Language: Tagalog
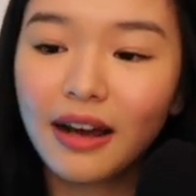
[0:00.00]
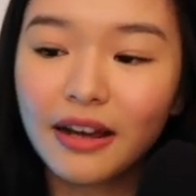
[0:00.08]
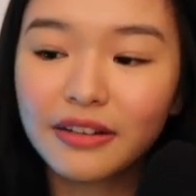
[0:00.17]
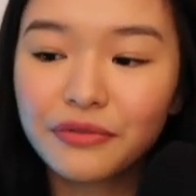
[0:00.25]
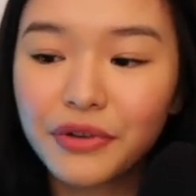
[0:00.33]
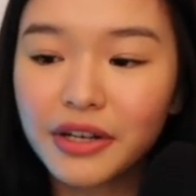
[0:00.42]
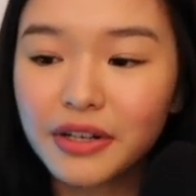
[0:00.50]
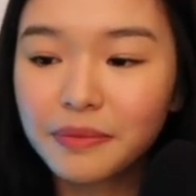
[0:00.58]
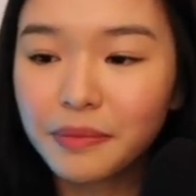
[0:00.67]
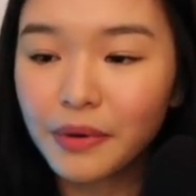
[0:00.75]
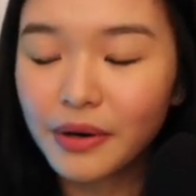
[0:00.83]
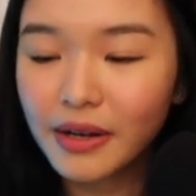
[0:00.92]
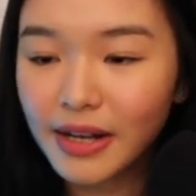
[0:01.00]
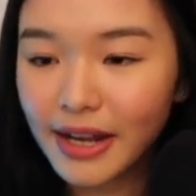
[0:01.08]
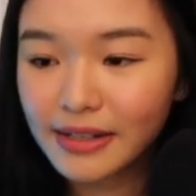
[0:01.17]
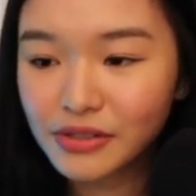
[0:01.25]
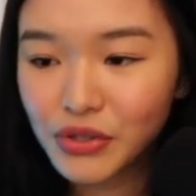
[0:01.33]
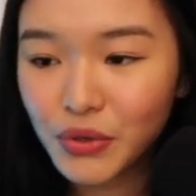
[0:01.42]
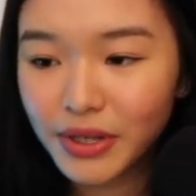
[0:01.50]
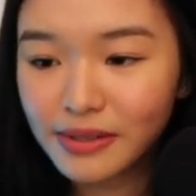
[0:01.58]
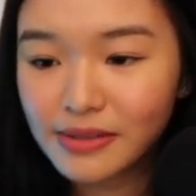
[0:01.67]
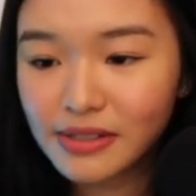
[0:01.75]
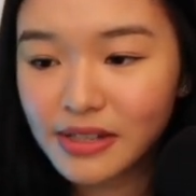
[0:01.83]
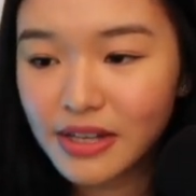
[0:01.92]
unavailable as you
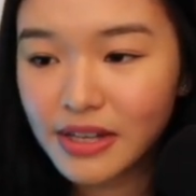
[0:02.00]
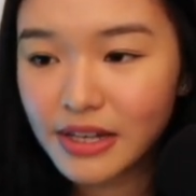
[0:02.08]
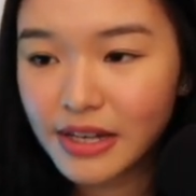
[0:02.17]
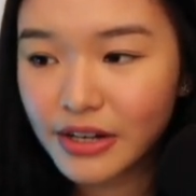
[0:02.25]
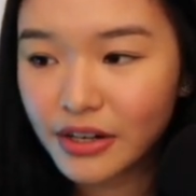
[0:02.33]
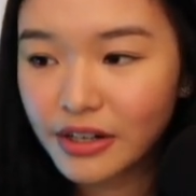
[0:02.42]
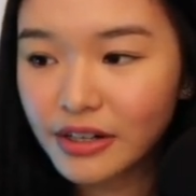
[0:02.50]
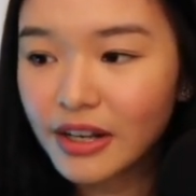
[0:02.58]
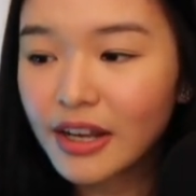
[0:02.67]
can see here